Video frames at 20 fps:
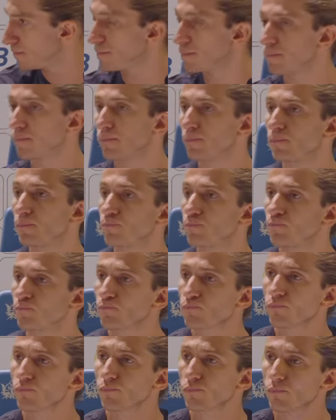essa
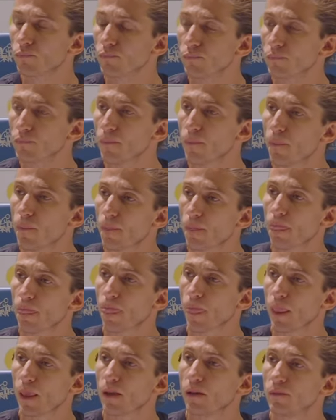comparação de quando você entrou em campo
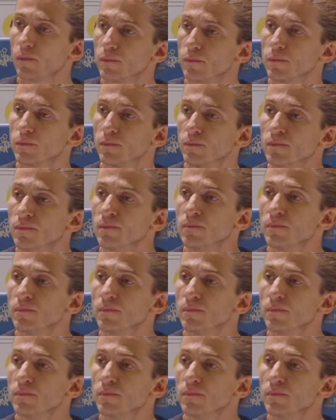como jogador